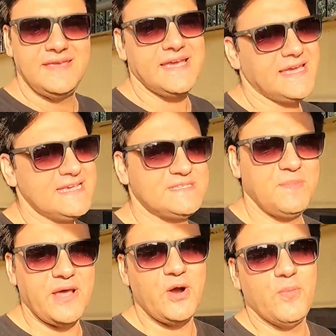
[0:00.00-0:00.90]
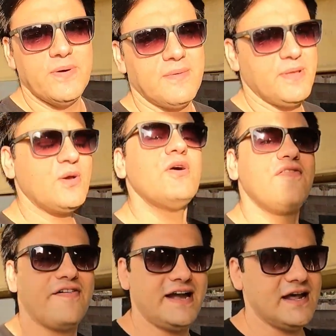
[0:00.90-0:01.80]
ये केस मेरे ऊपर बिल्कुल
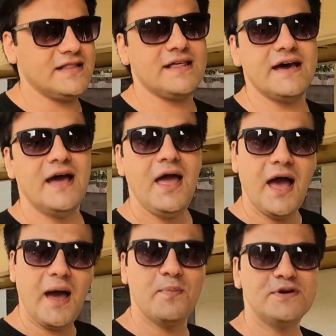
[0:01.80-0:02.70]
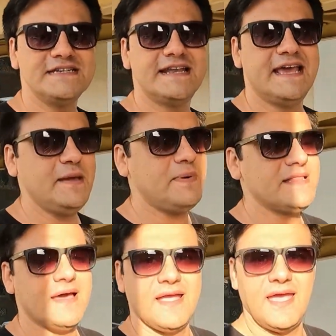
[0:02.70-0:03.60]
फिट आता है अब मुझे नहीं
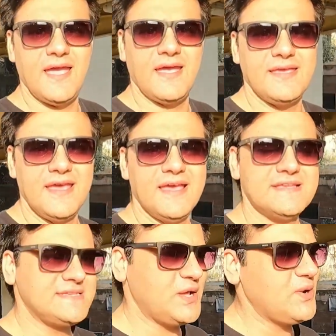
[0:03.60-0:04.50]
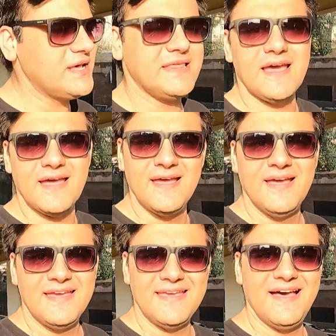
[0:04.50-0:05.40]
पता कि ये ज़रूरत है
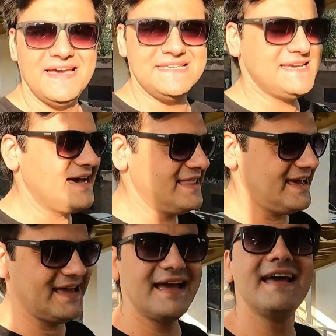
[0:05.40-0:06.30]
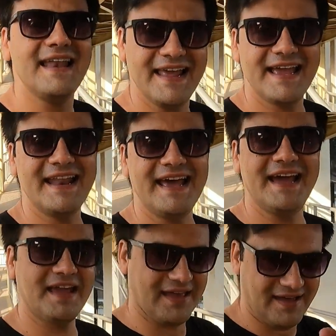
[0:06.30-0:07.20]
या ईजाद है लेकिन
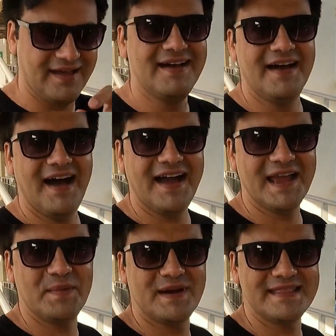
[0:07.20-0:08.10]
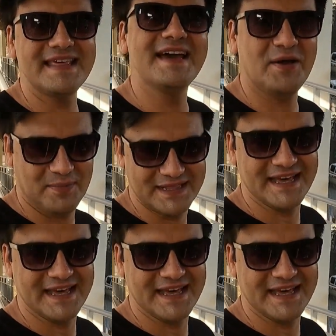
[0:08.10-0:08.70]
है क्या आगे बढ़ते हैं और